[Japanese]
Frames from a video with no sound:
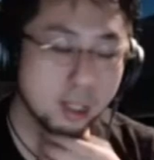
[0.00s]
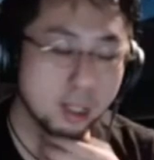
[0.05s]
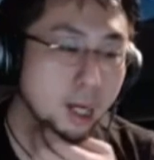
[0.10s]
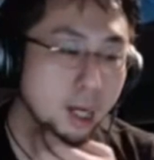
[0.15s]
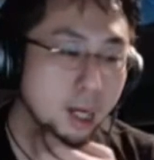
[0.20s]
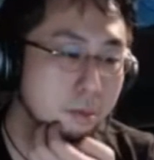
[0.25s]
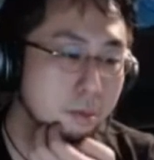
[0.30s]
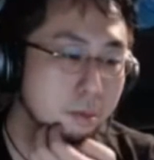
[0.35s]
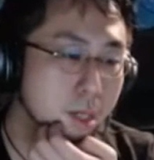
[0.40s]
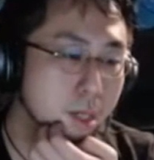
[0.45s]
舞
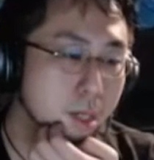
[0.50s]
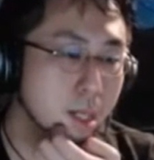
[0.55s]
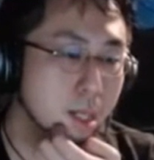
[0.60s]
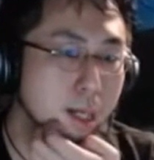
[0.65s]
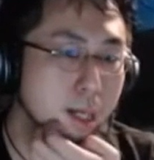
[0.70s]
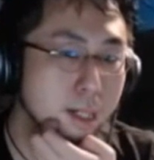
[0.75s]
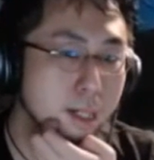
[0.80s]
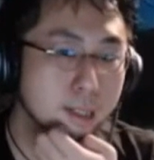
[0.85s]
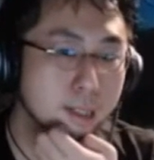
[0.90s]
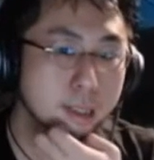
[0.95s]
伎だな。
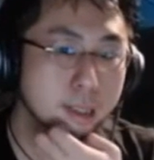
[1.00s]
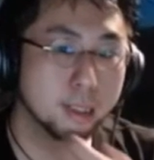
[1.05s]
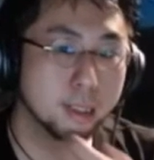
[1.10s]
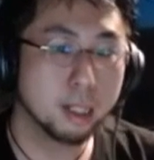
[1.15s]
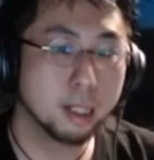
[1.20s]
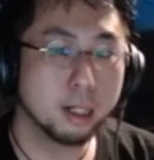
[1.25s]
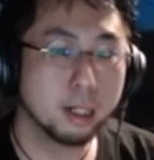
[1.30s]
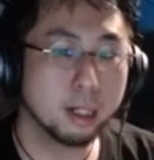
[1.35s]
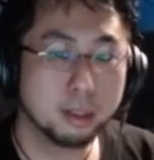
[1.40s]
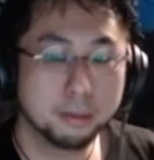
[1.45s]
じゃあ。
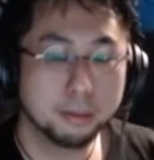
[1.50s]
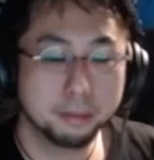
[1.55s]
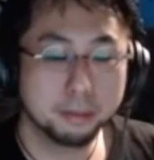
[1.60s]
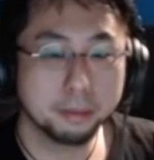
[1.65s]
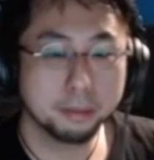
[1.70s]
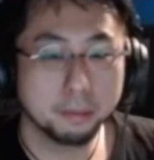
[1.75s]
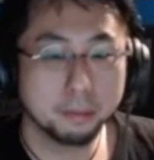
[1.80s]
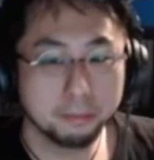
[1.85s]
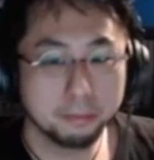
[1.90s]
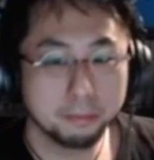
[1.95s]

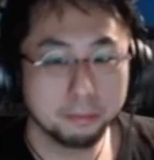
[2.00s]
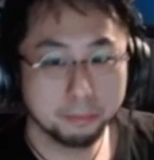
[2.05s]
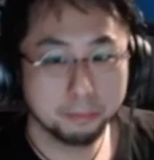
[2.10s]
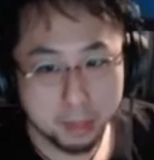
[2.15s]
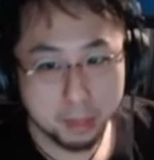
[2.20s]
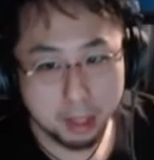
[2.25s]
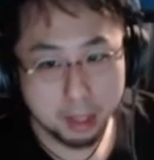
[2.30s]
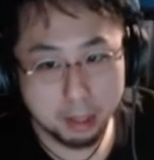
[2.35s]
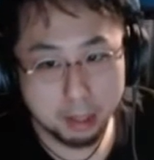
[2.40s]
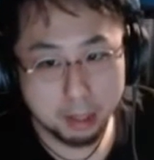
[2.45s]

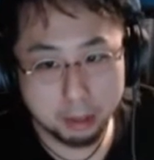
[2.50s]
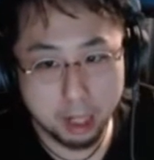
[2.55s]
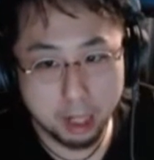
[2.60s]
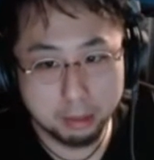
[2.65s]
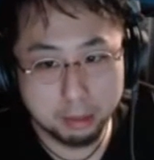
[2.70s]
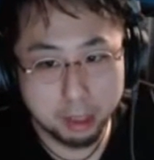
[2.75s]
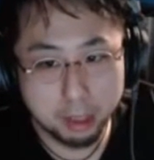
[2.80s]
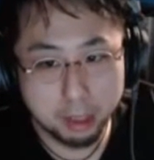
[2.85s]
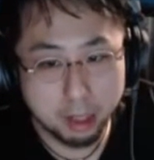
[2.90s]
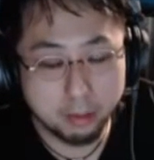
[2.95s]
多分歌舞伎
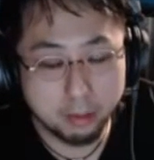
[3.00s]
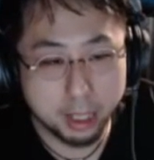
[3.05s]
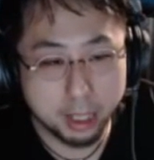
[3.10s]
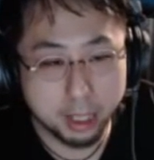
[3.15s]
だわ。